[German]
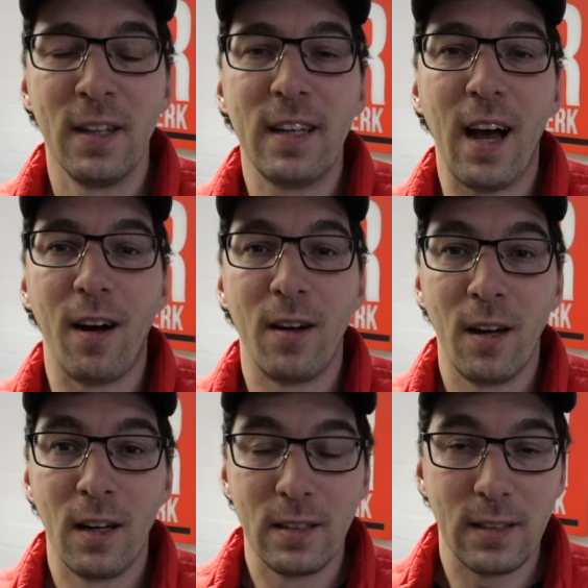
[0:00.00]
Ja,
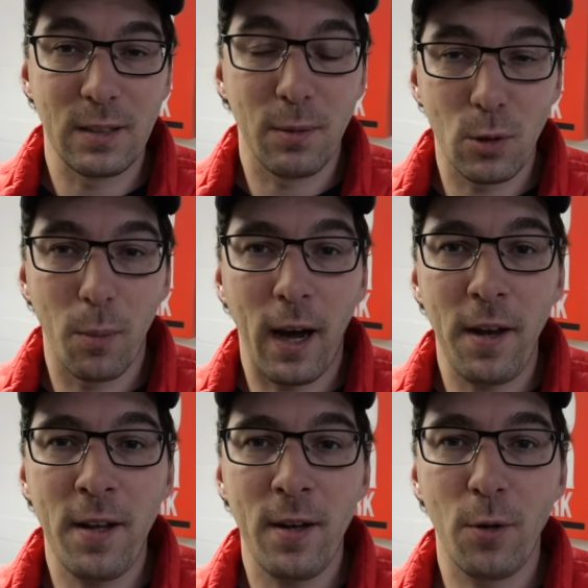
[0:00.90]
das mal so am
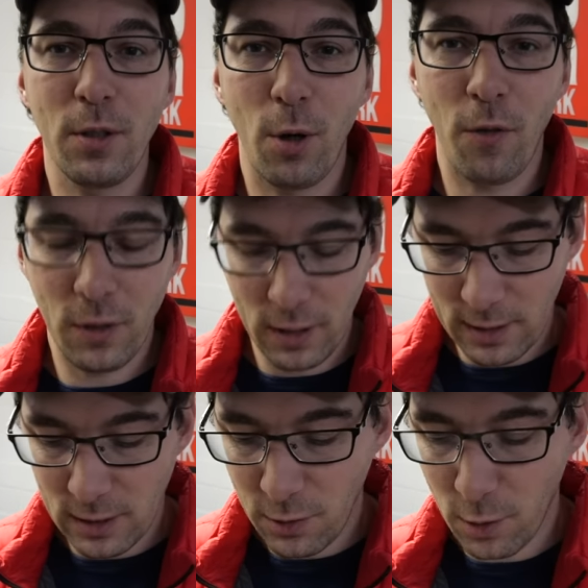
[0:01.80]
Rande. Und ich hoffe, dir hat
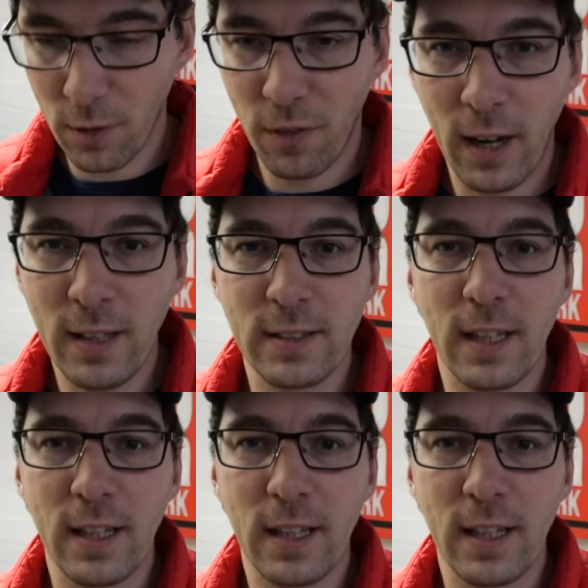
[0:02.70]
dieses Video gefallen.